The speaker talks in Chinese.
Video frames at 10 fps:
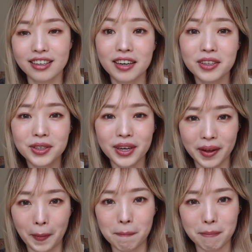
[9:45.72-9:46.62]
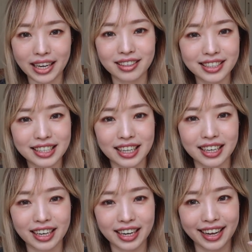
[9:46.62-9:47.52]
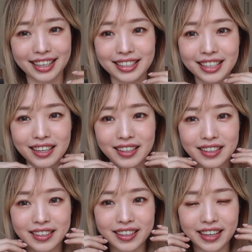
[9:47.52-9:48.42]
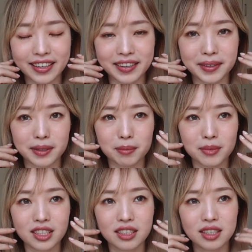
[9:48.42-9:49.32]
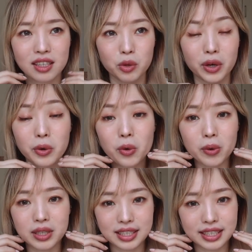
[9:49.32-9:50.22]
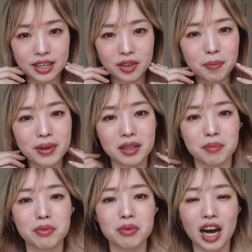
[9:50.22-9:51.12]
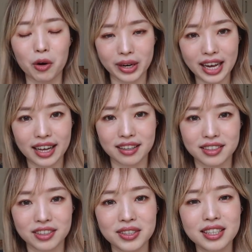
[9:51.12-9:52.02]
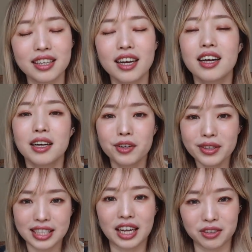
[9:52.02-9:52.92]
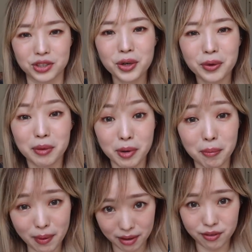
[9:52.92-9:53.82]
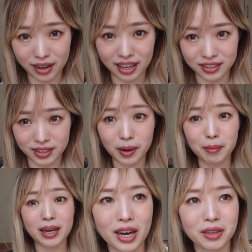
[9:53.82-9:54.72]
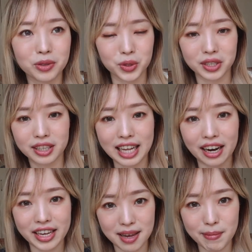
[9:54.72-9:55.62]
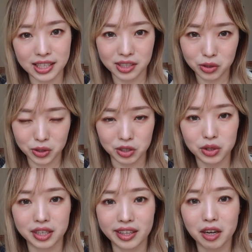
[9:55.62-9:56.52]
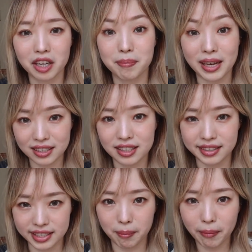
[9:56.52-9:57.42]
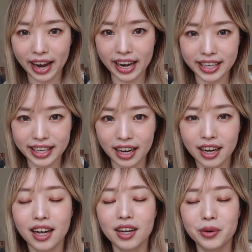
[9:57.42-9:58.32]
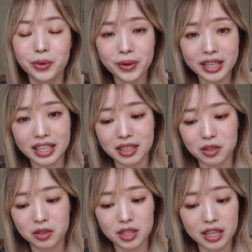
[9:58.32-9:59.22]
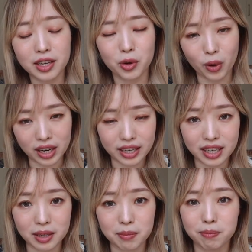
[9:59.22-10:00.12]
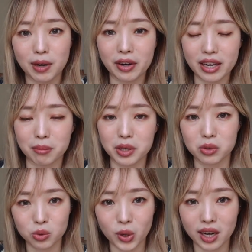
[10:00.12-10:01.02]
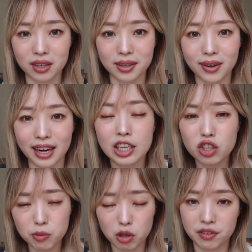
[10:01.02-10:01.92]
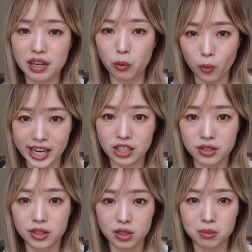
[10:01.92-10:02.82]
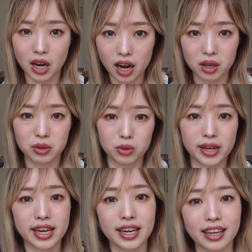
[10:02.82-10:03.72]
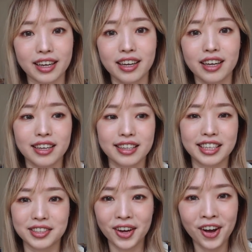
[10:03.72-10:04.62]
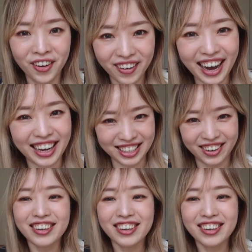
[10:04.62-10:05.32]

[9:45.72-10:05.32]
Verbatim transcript: 然后就很明显脸上的那个 脂轮廓线又变得不好看了，就是因为长肉了没有办法，你知道吗？不要觉得打了医美之后你就得到了免死金牌一样，如果你身体管理保养没有做好的话，它就没有办法维持得这么好，所以体重还是要